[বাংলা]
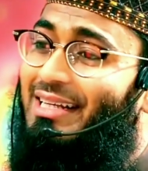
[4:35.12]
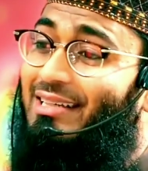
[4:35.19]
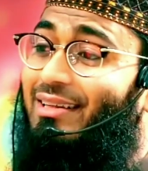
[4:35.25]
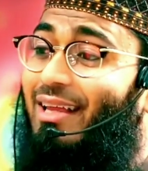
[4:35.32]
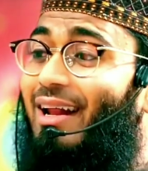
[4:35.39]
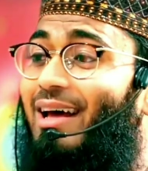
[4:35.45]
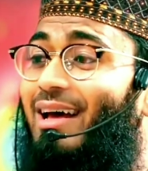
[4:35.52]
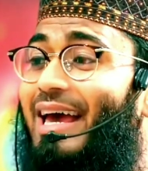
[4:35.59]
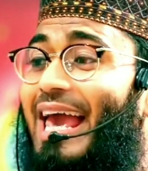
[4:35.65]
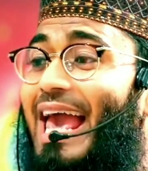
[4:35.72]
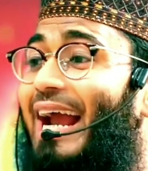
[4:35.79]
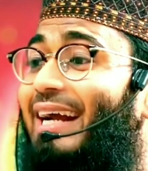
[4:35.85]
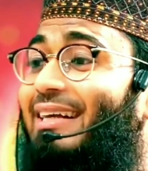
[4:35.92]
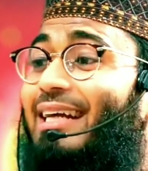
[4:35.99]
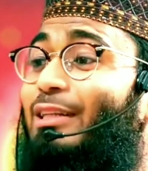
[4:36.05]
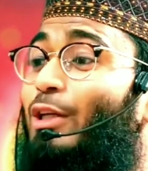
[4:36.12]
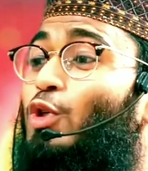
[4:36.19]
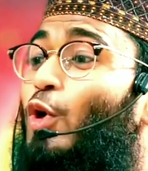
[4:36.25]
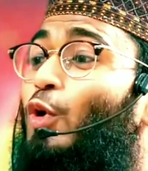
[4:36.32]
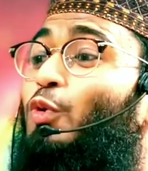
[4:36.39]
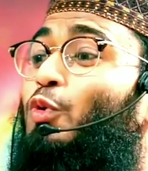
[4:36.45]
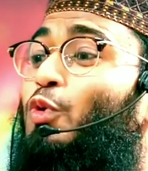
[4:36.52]
যে তারা একটাতে
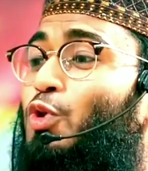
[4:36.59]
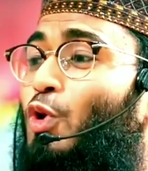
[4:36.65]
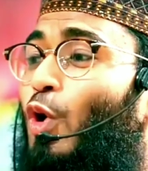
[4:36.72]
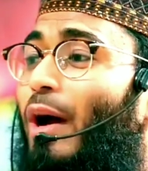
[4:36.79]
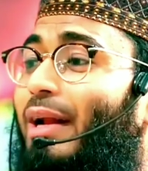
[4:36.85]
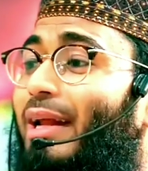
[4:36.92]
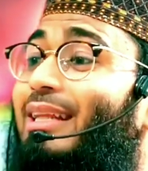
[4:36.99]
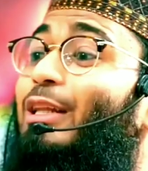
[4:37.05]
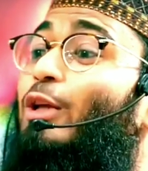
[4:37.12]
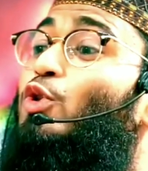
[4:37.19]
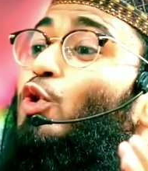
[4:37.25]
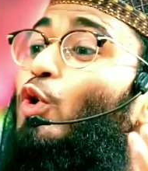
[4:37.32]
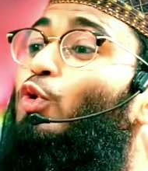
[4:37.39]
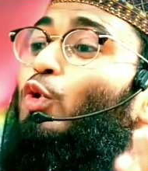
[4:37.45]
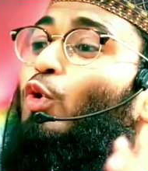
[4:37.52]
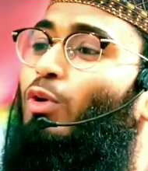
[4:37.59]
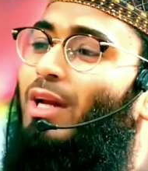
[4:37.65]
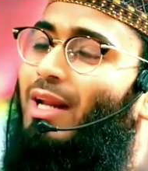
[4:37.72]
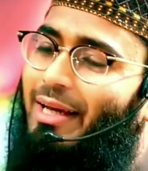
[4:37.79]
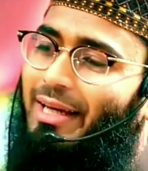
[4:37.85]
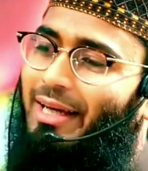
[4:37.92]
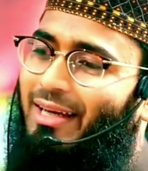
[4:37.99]
সন্তুষ্ট হয় না তাদের চোদ্দোটা
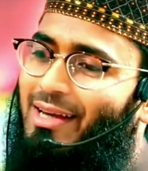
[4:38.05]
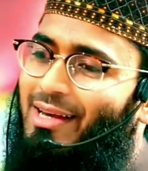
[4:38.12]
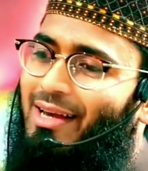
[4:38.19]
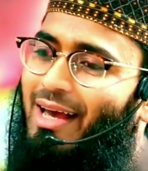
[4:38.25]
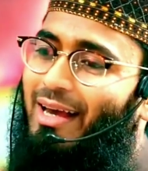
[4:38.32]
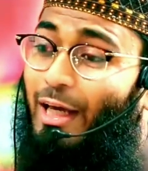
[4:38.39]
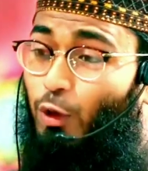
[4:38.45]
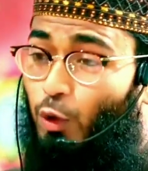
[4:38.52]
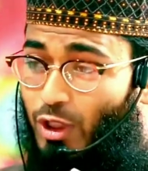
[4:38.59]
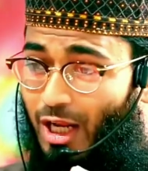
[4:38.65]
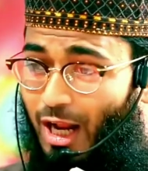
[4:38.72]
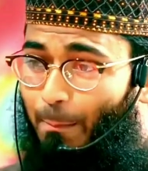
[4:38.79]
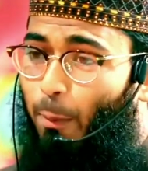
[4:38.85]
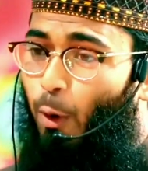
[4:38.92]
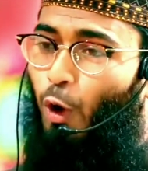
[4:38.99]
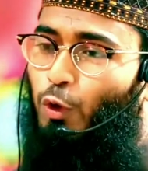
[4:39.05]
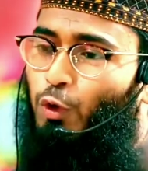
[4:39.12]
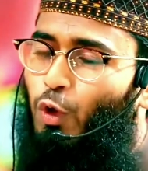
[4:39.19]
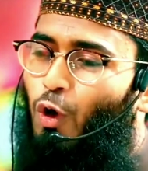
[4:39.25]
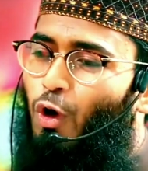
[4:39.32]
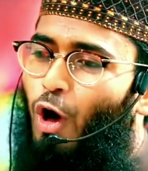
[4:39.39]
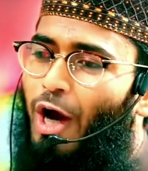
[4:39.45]
লাগে কিন্তু যারা
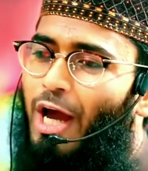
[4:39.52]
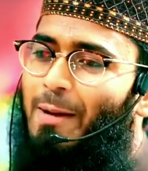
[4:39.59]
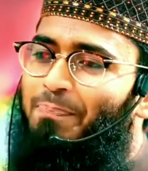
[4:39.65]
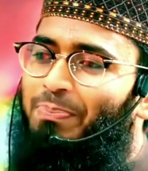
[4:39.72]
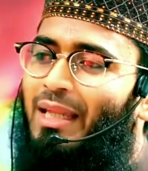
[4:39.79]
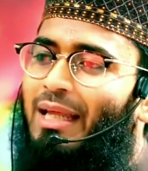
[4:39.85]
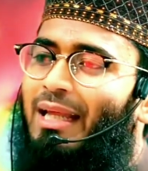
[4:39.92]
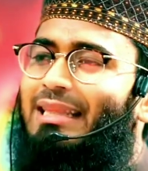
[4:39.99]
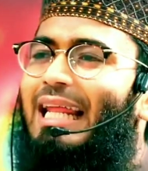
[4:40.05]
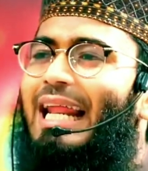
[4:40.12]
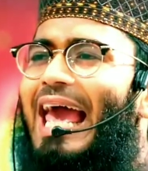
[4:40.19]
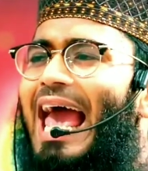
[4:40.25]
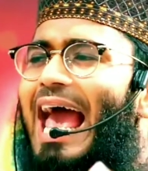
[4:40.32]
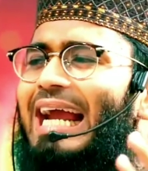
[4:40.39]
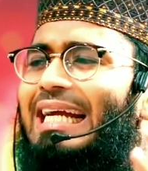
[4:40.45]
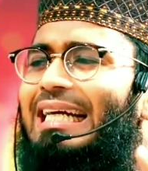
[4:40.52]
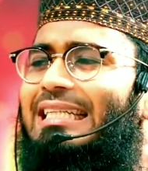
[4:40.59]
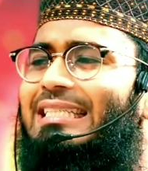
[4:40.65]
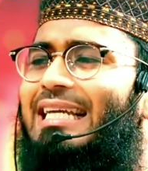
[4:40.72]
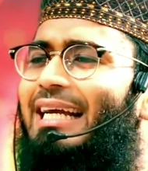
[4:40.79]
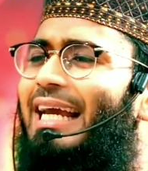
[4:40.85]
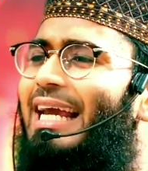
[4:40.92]
ভদ্র হয় তার
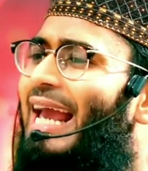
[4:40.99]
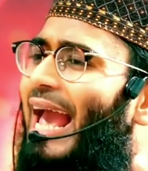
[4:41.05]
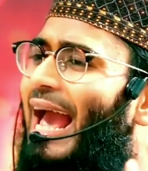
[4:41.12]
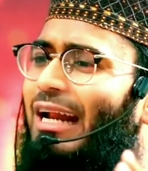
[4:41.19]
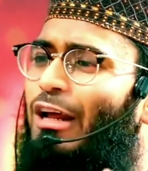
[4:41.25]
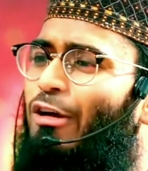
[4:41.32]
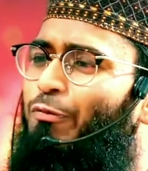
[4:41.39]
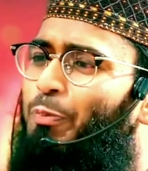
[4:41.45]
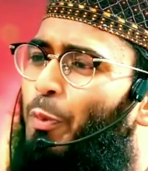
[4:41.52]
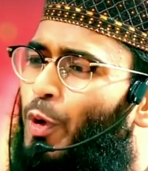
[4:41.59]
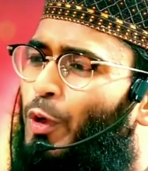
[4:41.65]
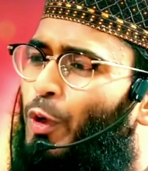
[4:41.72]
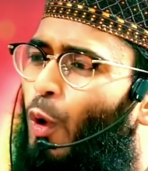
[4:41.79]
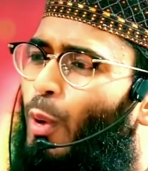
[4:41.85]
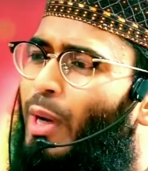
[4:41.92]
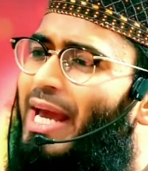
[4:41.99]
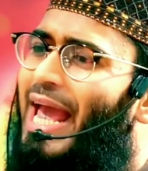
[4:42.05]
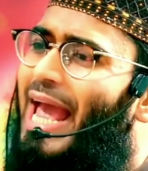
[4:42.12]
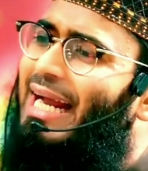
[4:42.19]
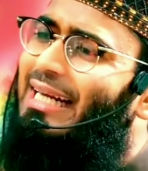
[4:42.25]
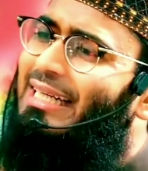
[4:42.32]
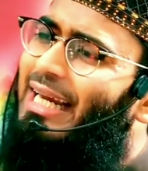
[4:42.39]
একটাকেই অ্যানার্স মনে করে
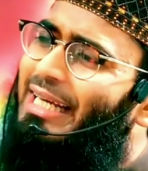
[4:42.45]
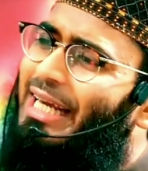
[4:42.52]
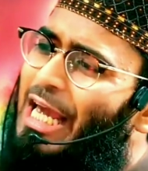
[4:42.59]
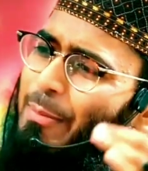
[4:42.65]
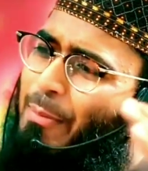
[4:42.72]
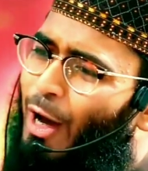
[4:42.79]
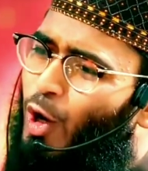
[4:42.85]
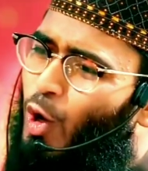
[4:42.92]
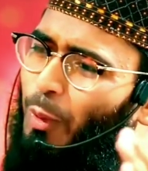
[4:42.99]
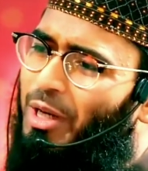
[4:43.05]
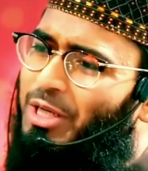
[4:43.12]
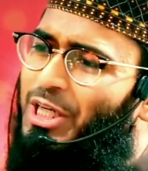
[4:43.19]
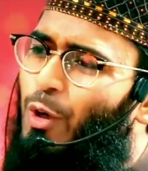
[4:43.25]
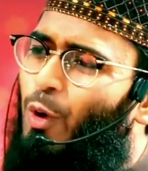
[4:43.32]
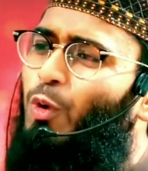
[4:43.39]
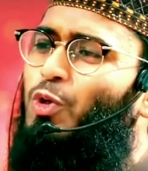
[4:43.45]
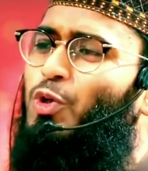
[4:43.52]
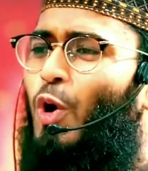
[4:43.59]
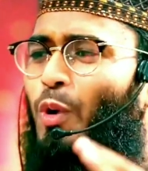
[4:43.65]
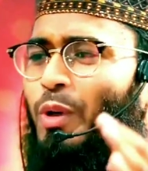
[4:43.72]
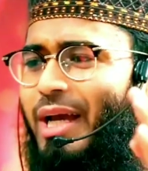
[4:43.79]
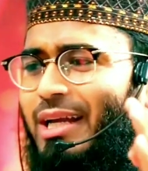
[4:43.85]
একটাকেই ভালোবাসে ওর
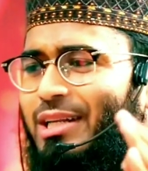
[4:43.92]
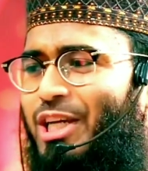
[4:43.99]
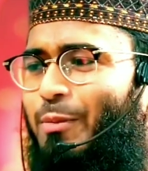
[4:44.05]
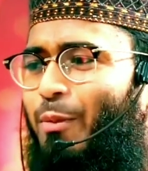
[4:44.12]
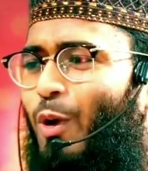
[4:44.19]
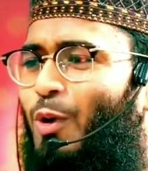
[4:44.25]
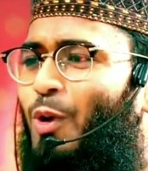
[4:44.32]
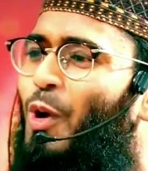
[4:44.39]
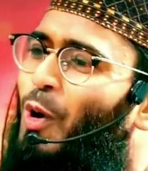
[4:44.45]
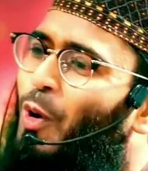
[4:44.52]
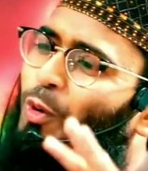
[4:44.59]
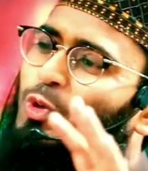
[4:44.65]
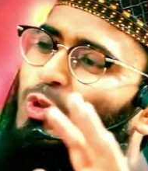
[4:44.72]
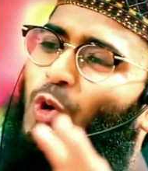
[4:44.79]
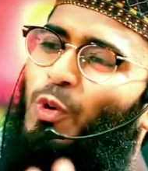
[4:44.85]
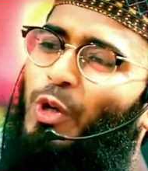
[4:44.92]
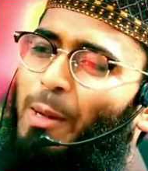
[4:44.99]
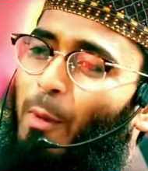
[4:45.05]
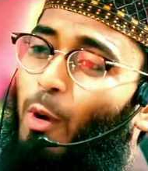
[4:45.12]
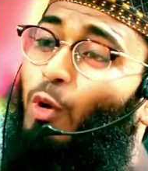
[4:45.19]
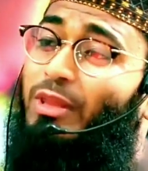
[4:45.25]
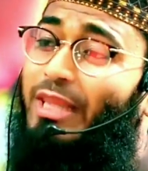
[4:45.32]
সঙ্গেই জীবন ওর
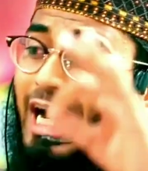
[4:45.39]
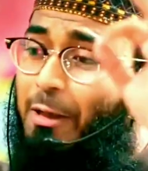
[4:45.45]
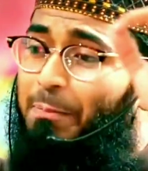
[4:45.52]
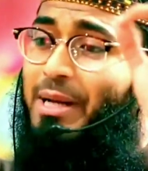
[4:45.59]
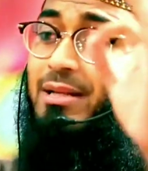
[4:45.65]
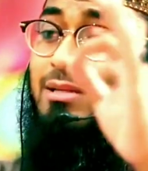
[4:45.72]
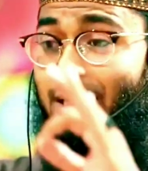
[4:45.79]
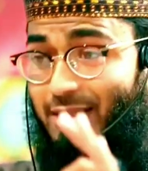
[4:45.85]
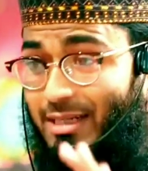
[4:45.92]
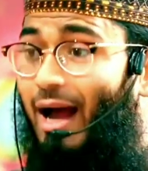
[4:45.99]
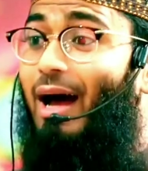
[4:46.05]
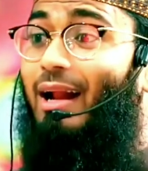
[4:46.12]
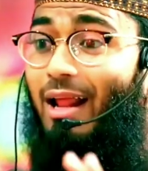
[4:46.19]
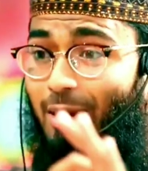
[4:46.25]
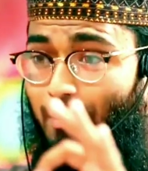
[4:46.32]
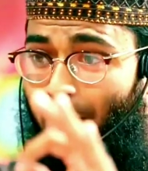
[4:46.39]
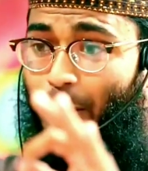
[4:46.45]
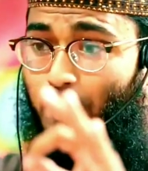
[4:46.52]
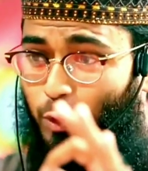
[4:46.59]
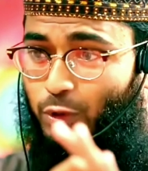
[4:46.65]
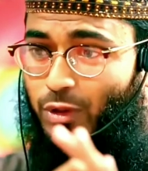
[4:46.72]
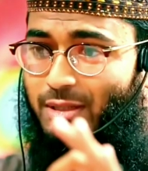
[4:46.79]
সঙ্গেই মরণ দ্যাট মিনস এটা
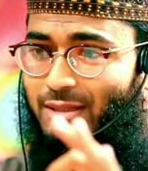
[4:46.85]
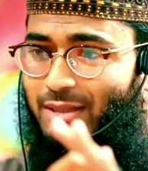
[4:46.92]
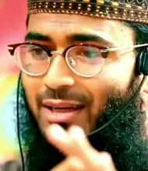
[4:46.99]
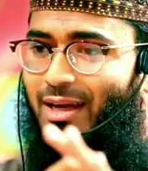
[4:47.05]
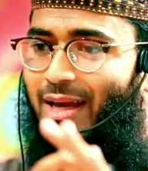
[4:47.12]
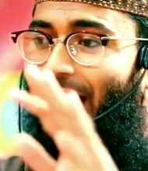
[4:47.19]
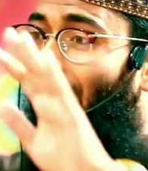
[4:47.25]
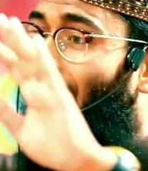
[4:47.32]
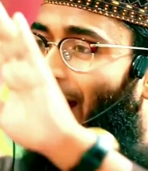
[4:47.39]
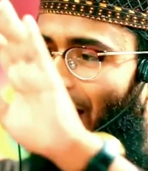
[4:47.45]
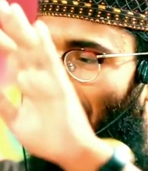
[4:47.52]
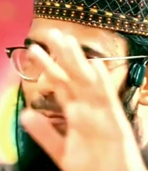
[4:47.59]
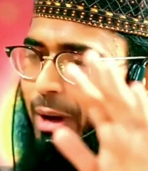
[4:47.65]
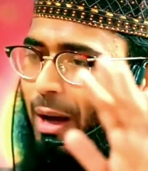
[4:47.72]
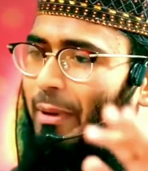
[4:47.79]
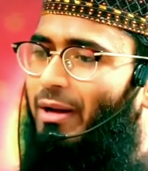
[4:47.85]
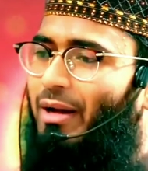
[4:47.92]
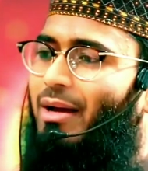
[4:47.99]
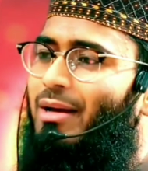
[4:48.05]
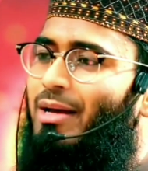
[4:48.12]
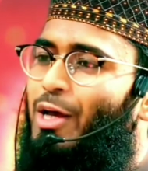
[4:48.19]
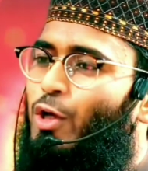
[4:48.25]
হালালভাবে বলতেছি হারামভাবে
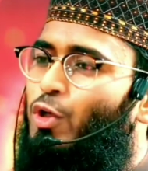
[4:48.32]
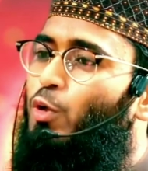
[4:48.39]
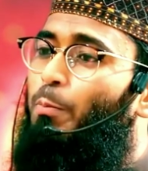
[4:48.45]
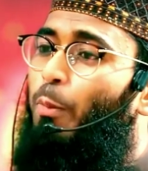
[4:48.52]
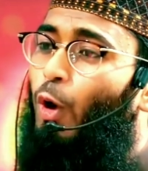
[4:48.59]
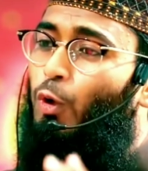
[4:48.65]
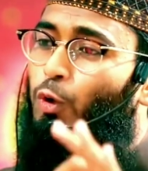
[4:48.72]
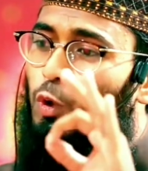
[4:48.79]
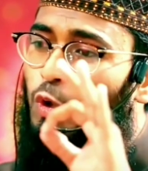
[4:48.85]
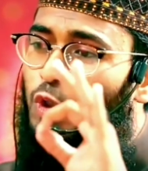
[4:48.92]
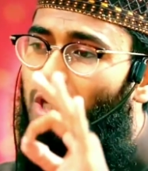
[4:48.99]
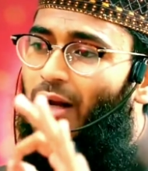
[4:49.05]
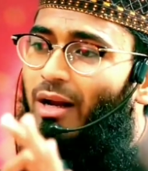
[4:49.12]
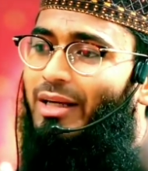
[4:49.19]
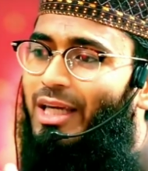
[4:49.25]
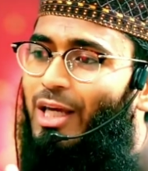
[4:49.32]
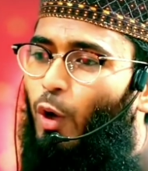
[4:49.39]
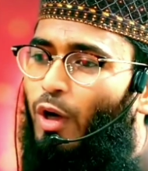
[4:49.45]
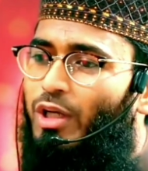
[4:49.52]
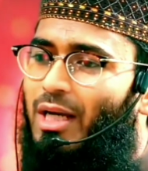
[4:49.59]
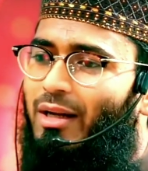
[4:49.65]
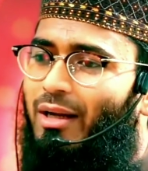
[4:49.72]
না সো ভদ্র ছেলেরা কি
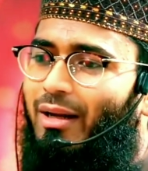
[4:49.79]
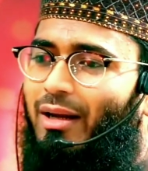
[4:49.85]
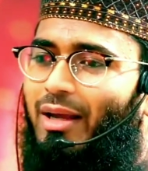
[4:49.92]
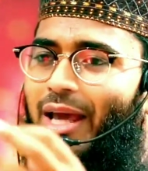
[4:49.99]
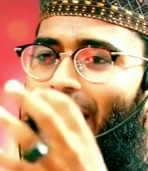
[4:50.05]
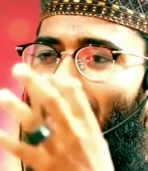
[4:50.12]
করে জানেন